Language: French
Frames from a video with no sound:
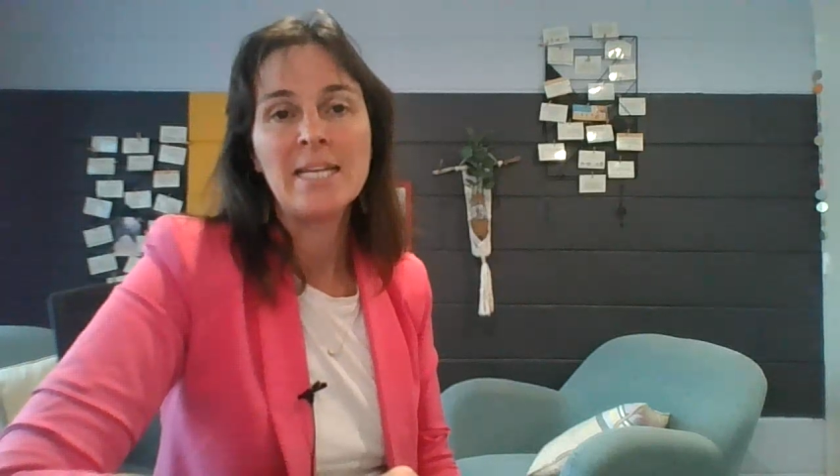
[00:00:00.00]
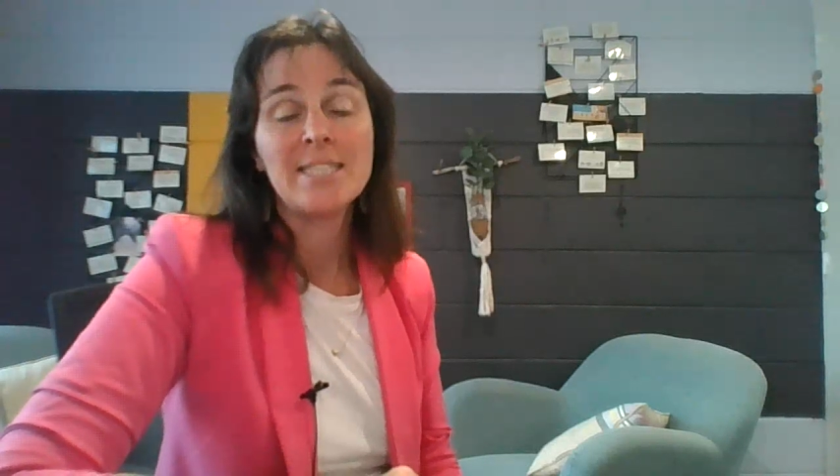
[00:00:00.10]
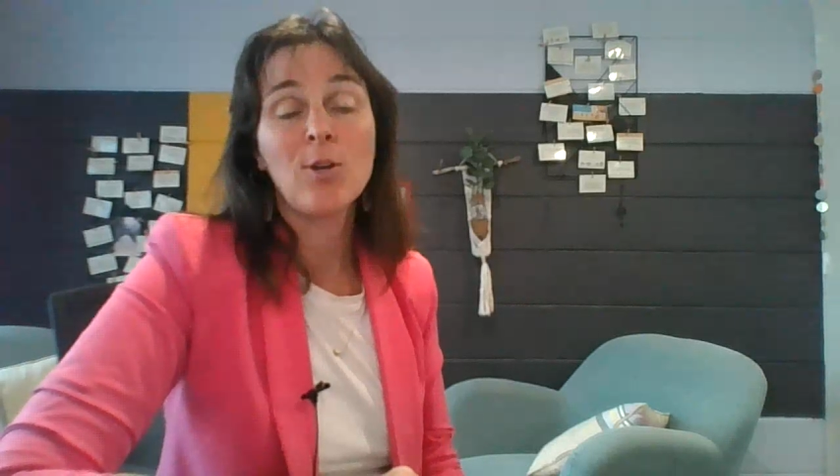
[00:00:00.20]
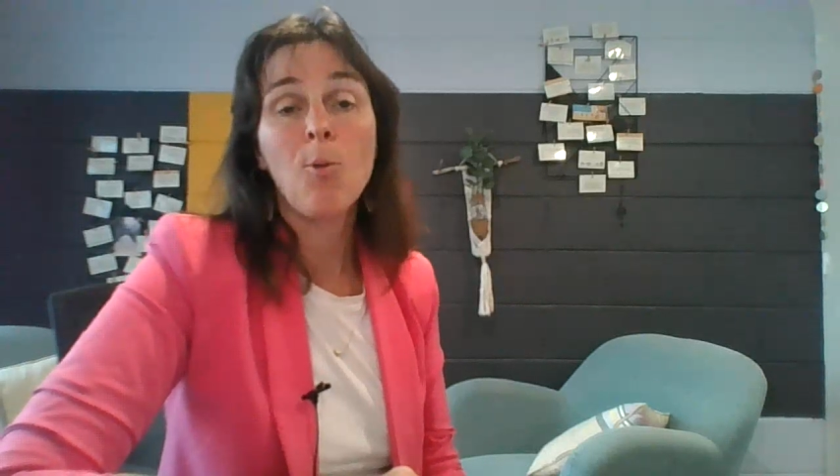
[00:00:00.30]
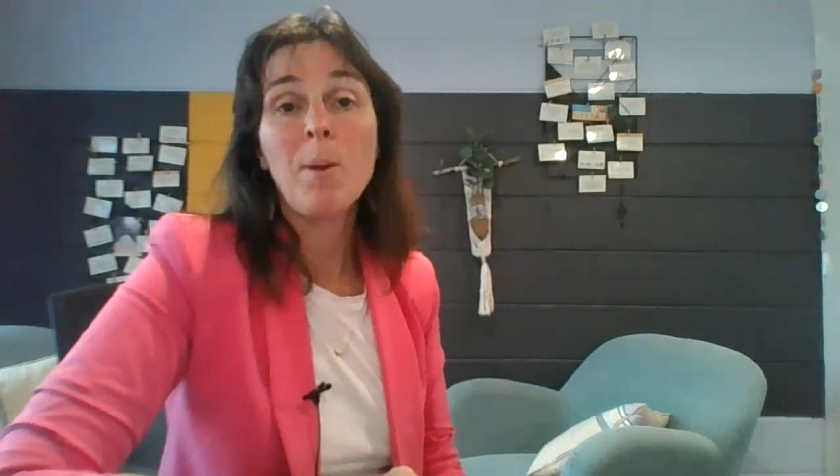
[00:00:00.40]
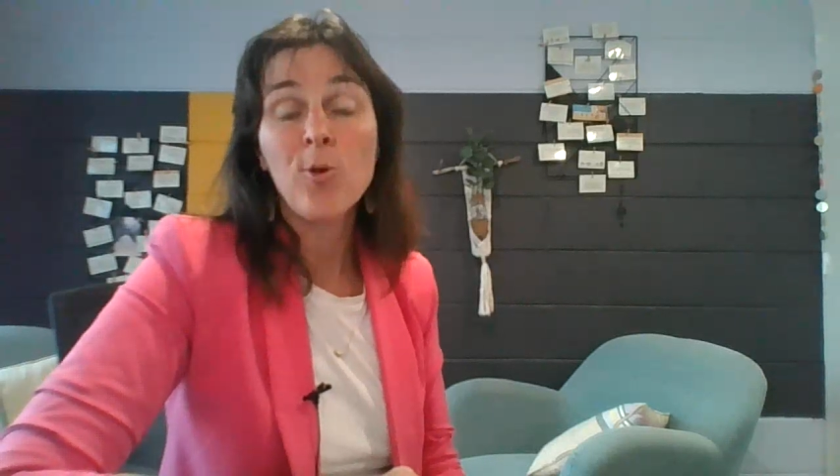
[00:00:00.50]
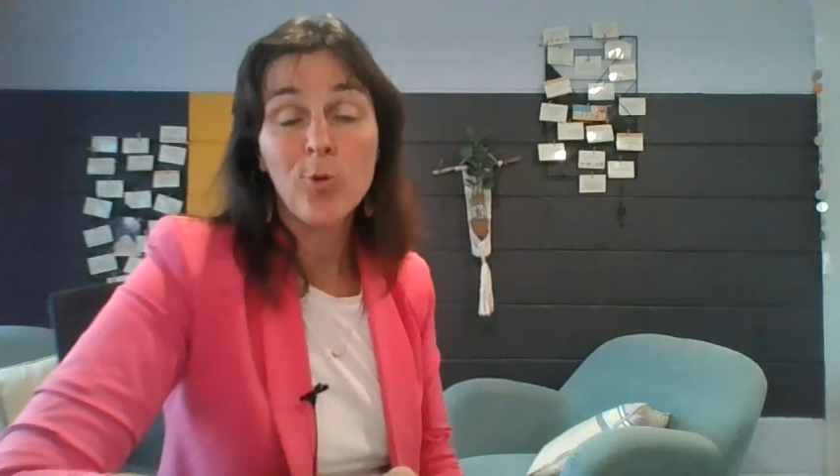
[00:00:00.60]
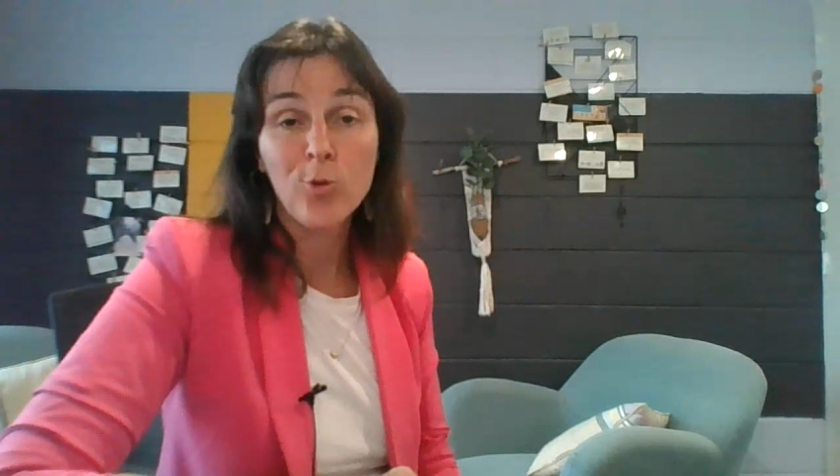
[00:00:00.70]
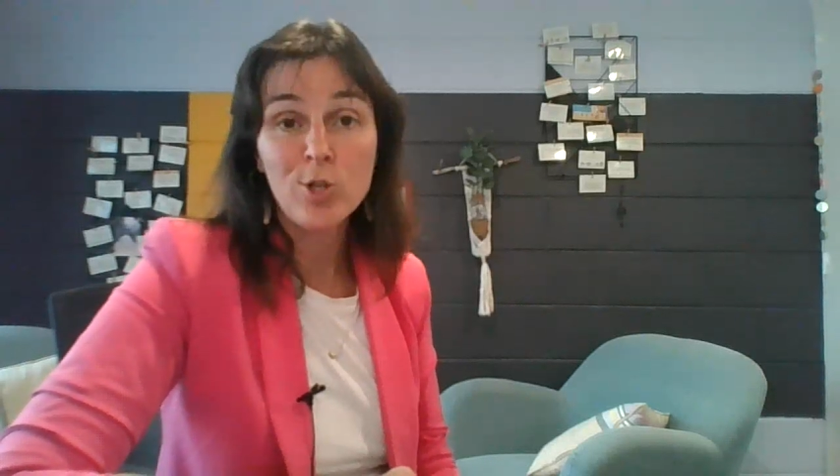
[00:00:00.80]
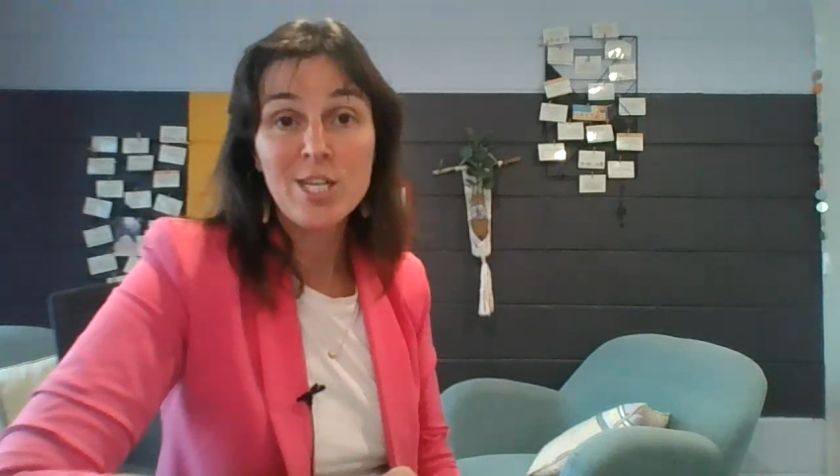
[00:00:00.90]
J'accompagne en
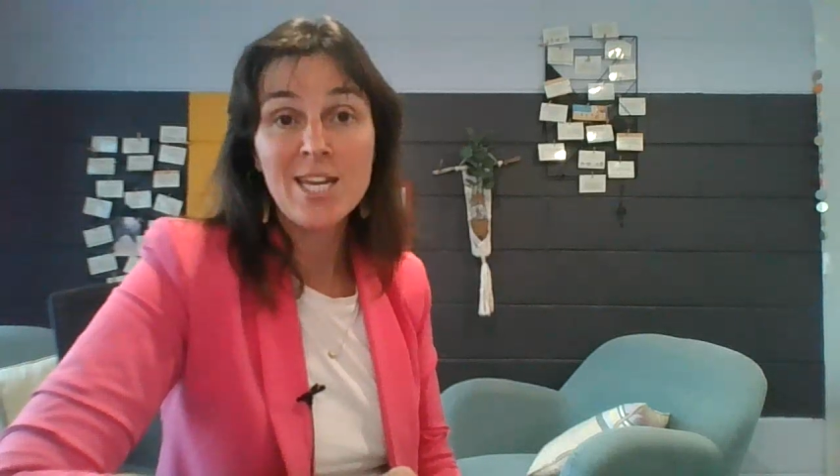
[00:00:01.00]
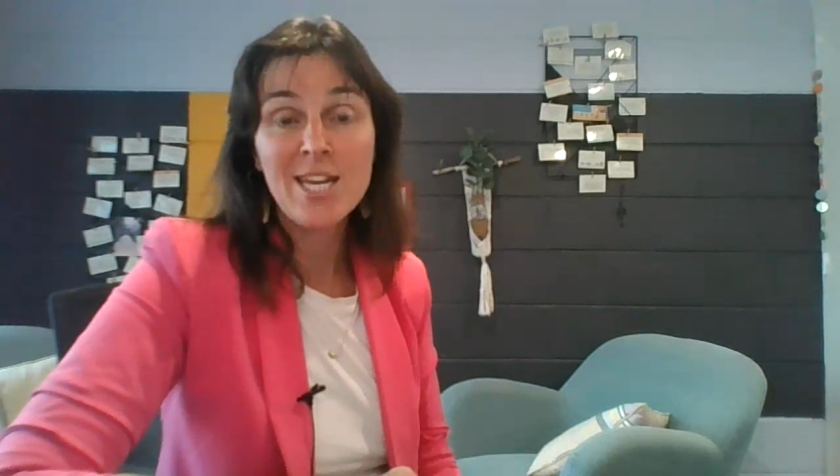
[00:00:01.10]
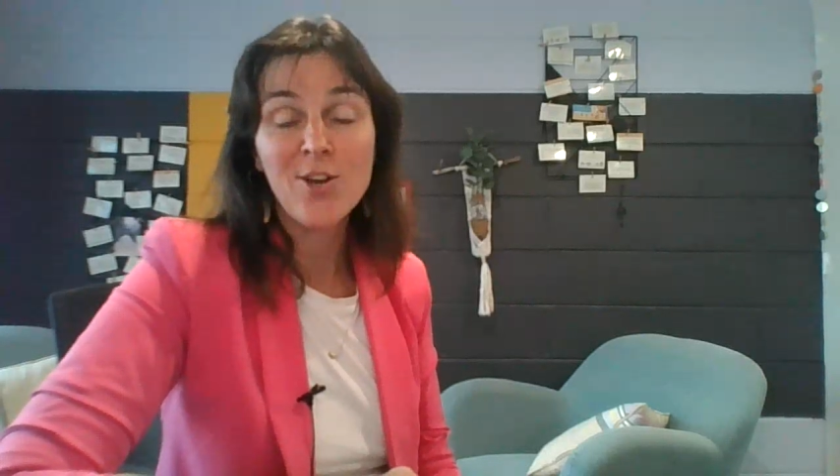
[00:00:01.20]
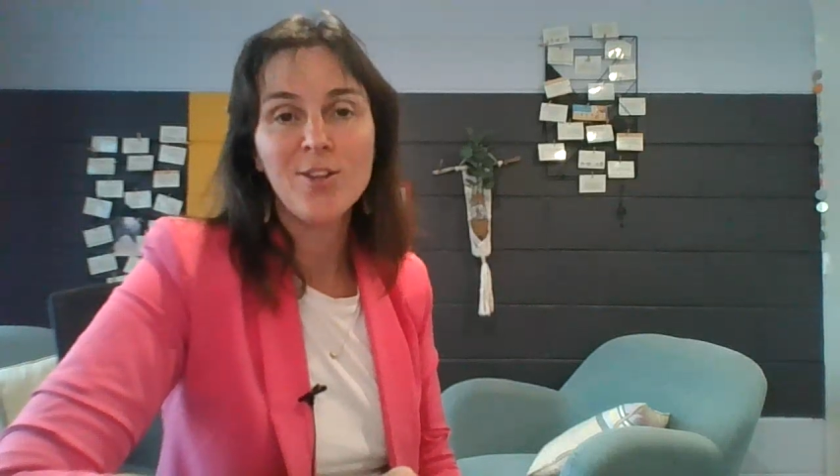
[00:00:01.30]
coaching,